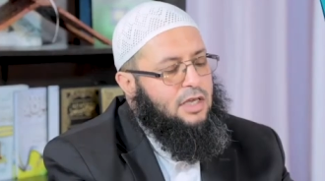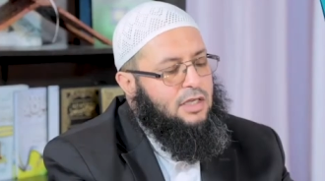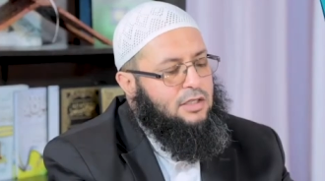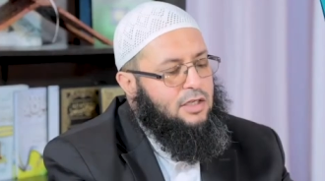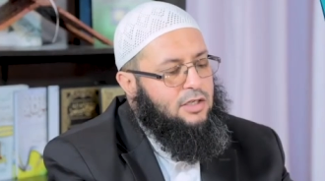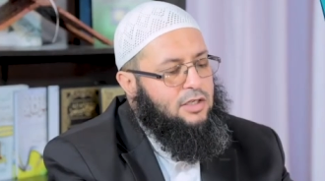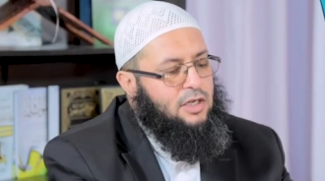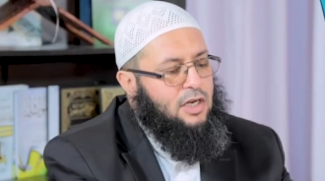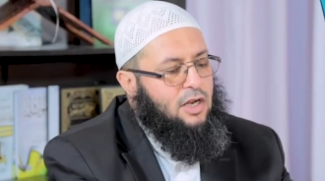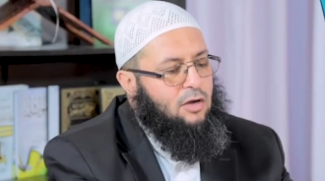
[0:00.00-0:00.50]

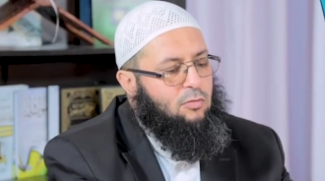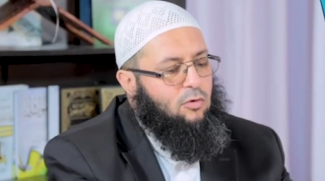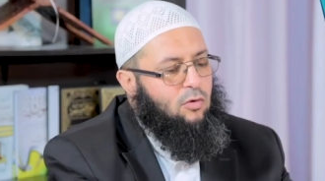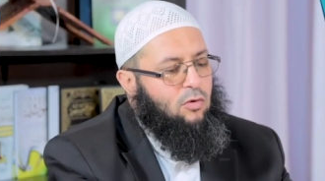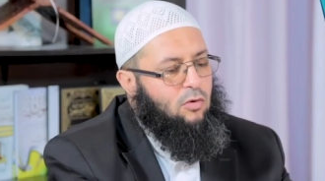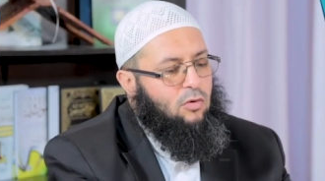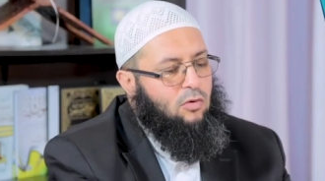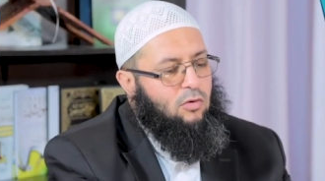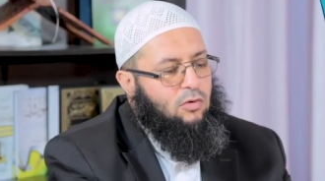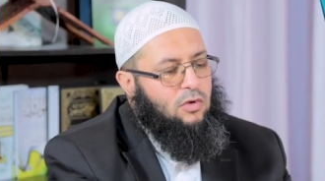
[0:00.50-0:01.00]

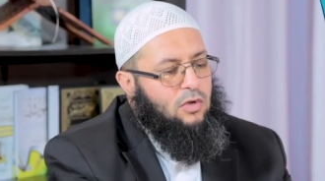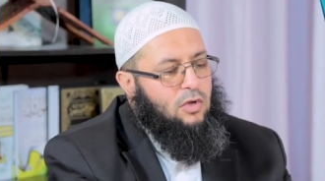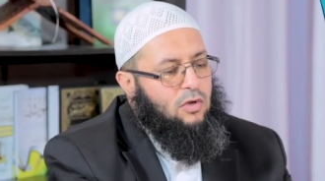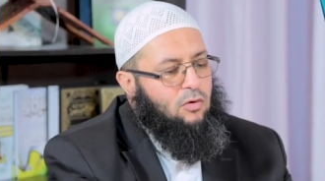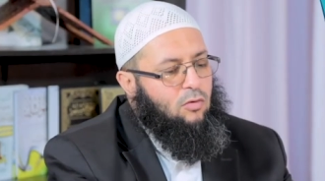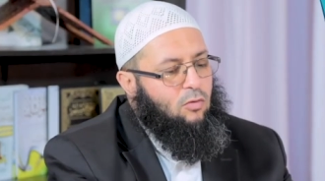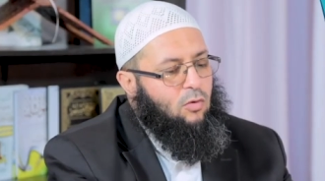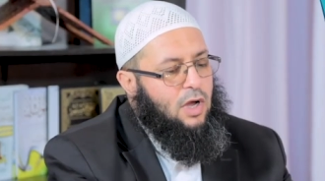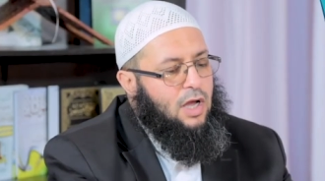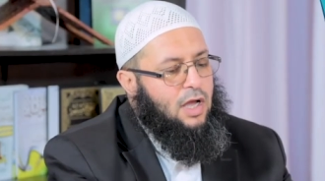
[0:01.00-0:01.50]
يتجنبه
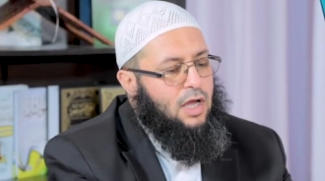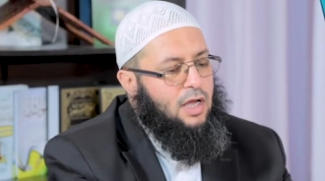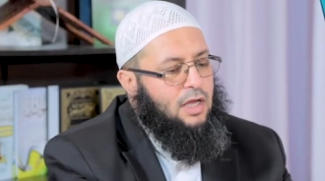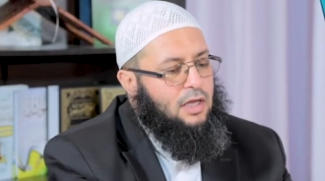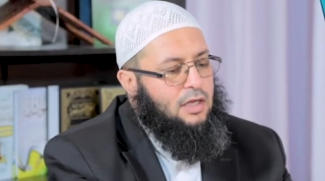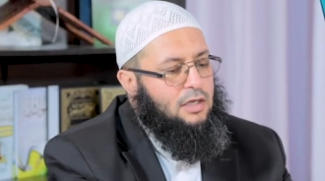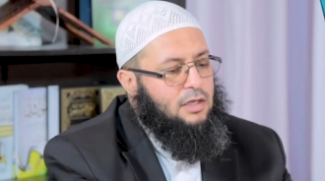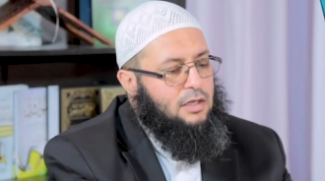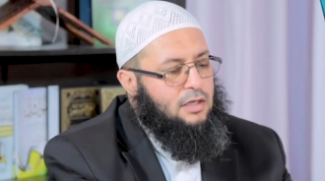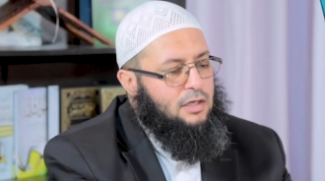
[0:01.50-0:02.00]

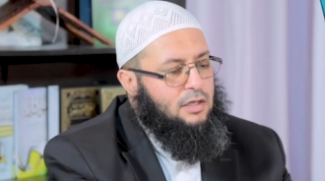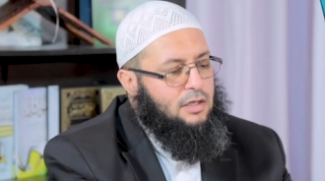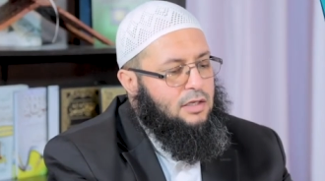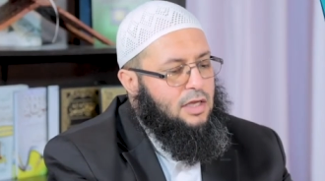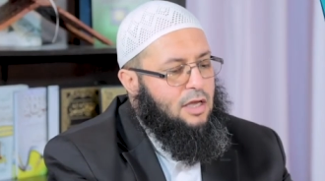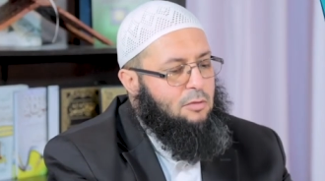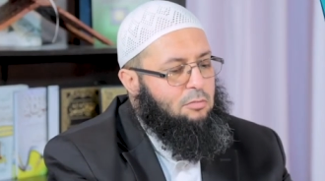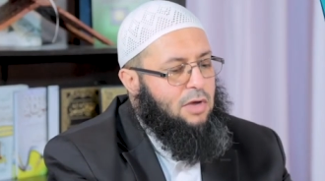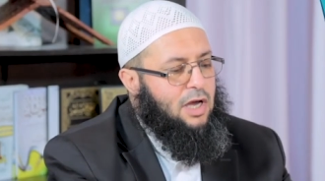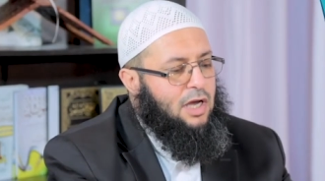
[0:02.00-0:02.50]

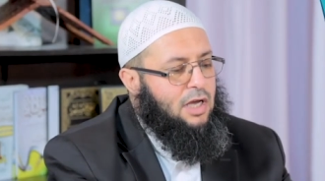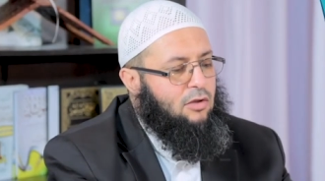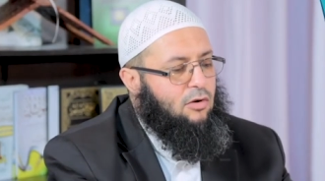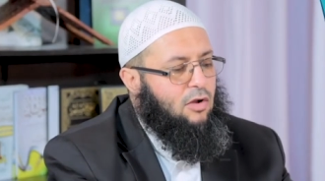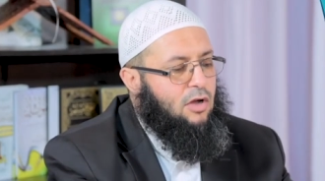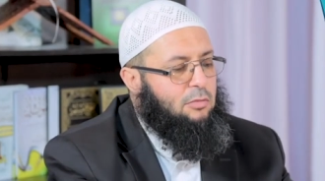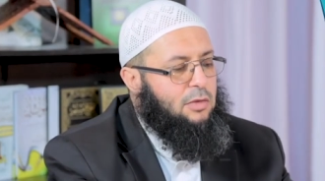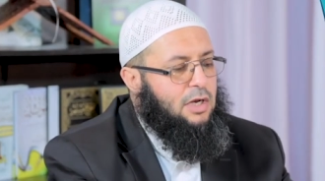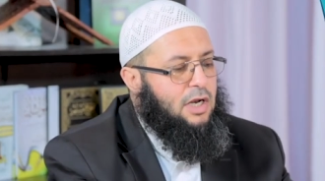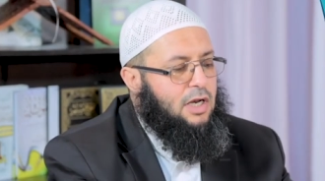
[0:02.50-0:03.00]
واما آه،
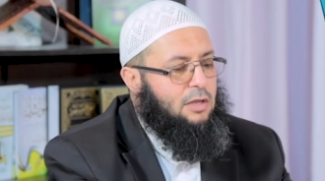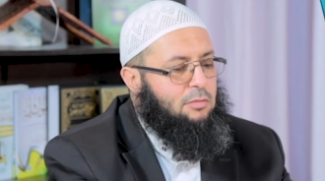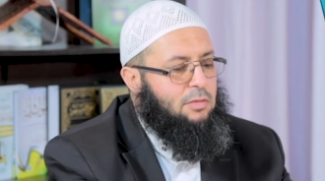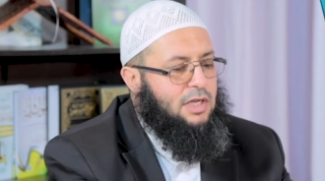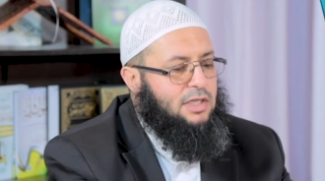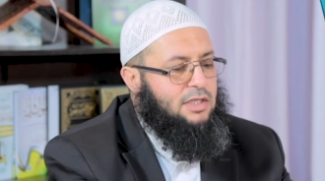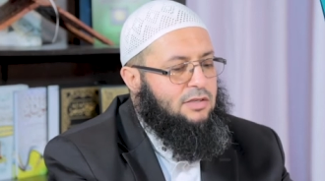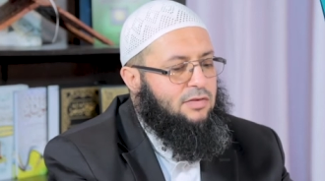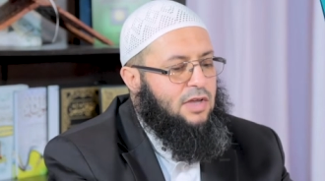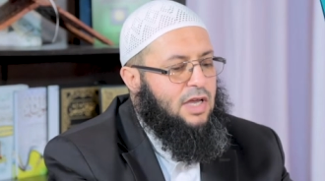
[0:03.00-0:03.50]
غيرها من
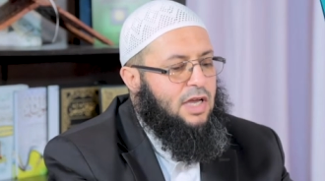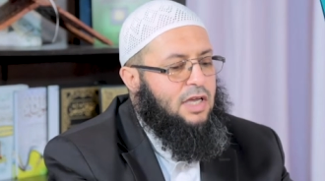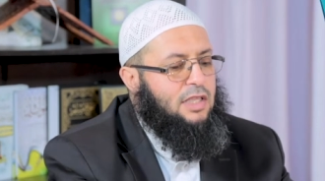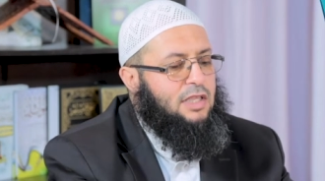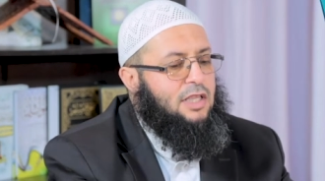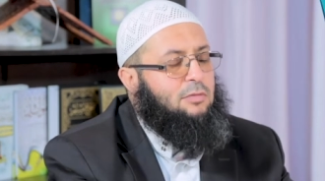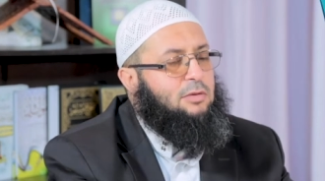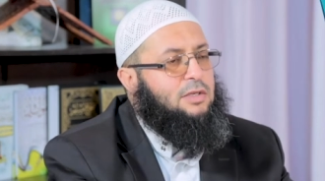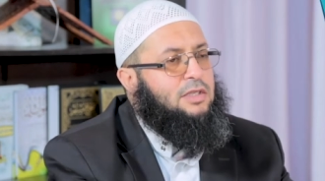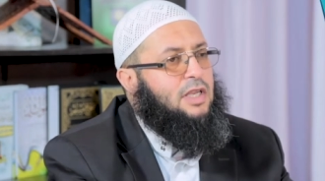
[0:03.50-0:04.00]
اللباس
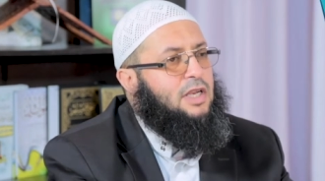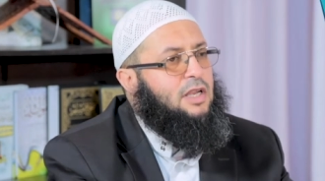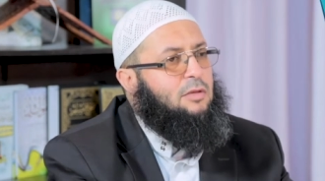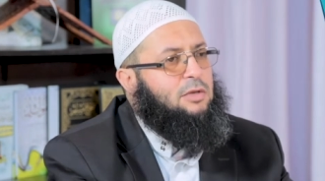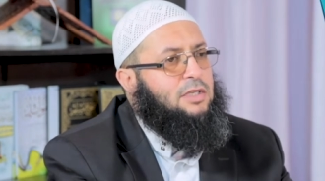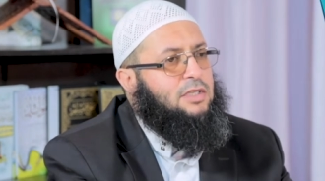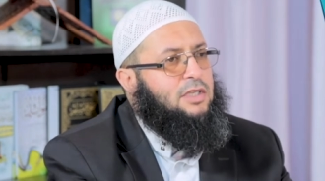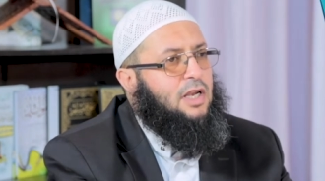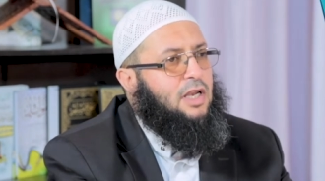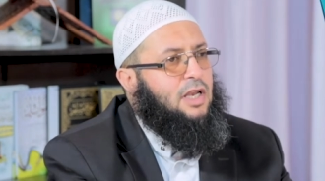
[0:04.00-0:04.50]
فقد لبس
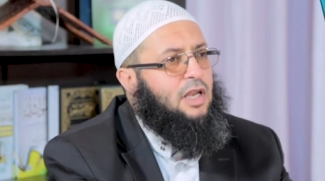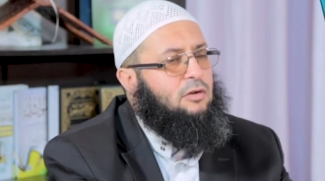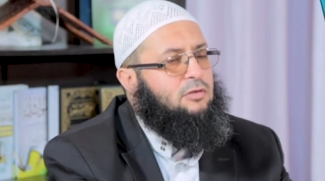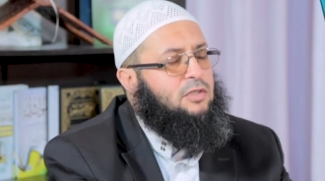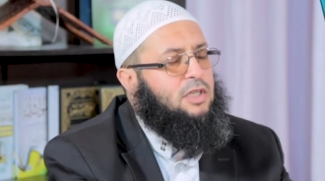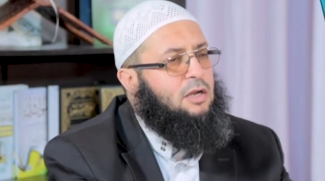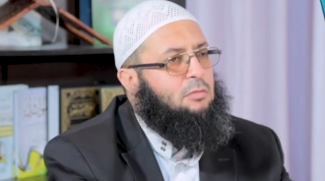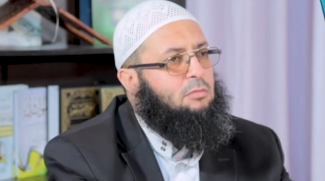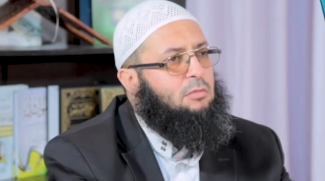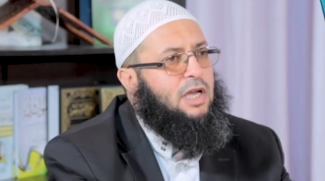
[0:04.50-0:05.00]
النبي صلى الله عليه
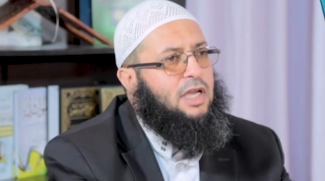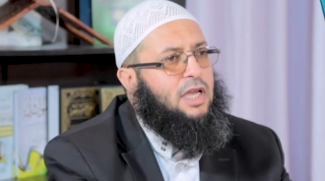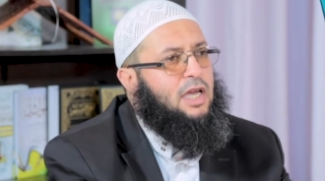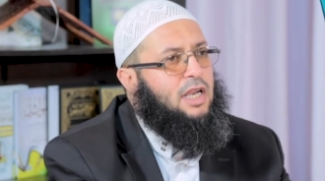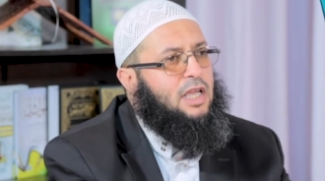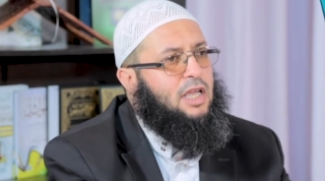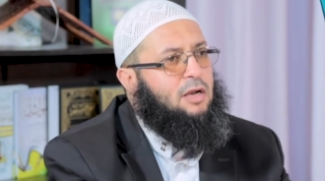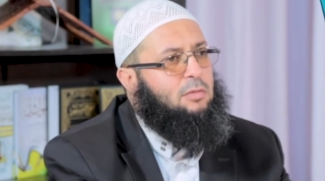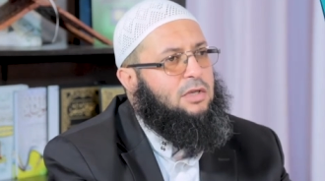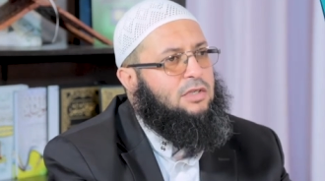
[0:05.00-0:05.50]
وسلم ما
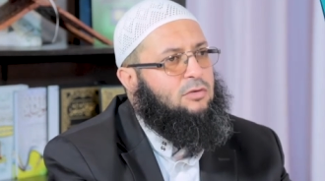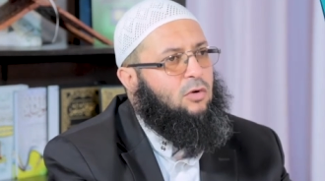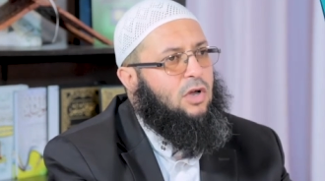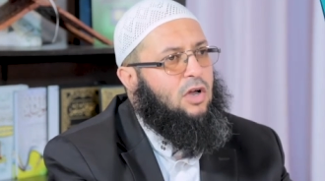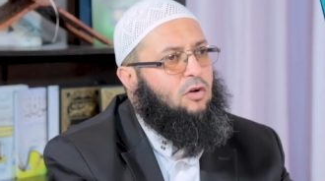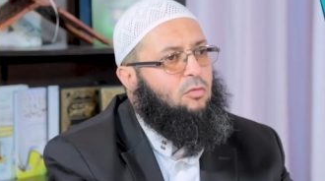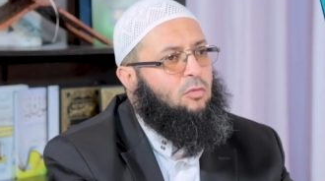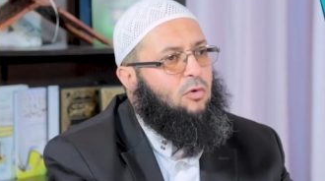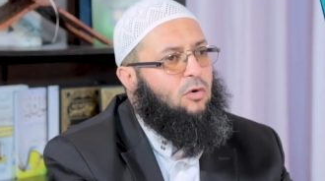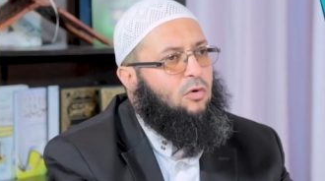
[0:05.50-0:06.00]
كان يلبس
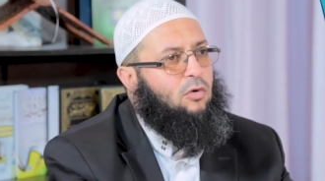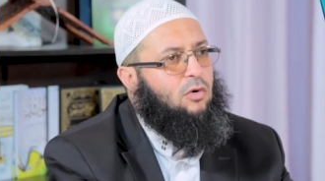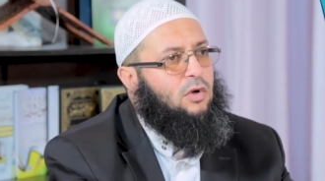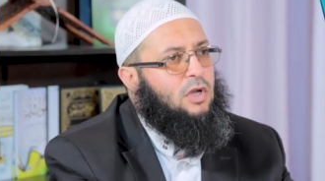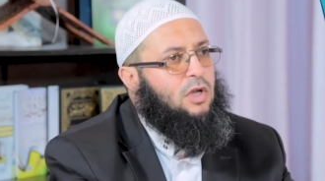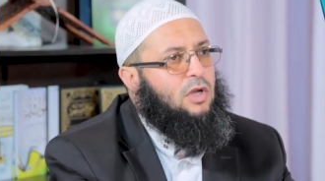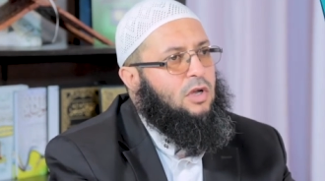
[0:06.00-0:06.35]
قومه